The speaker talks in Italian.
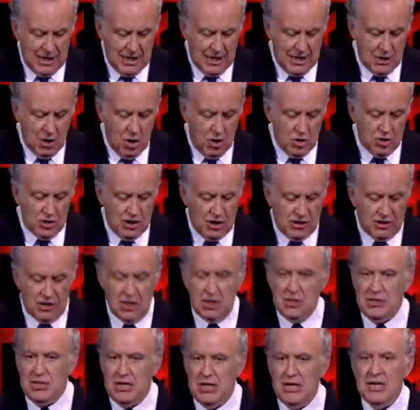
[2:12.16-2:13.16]
in ogni
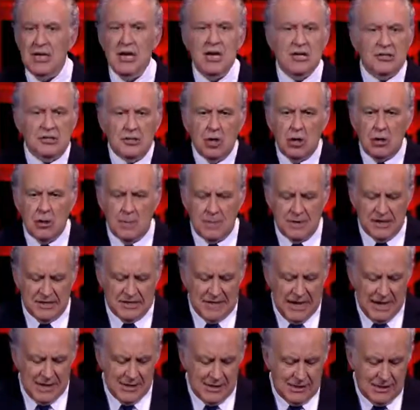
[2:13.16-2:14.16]
TG, sono
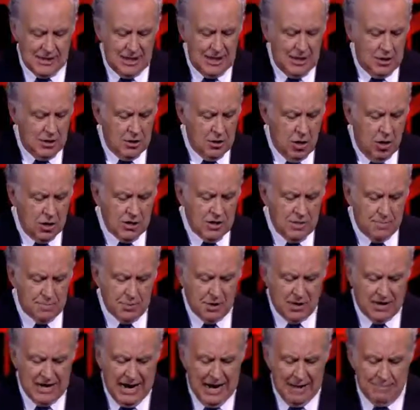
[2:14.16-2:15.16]
presenti in ogni
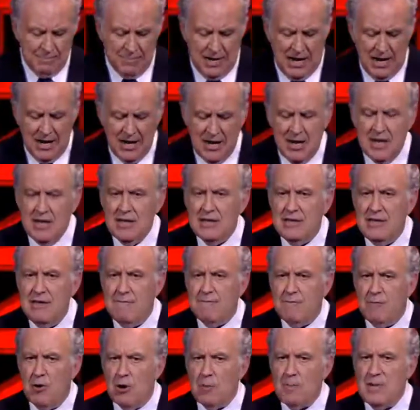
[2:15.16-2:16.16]
programma di
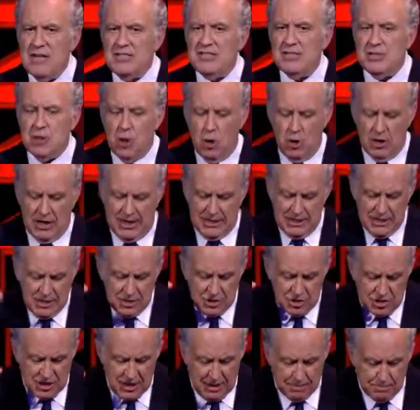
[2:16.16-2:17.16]
informazione.
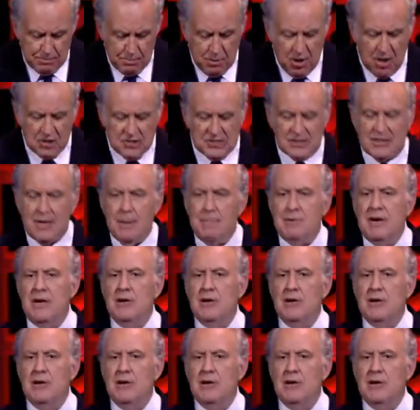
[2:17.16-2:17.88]
C'è posta per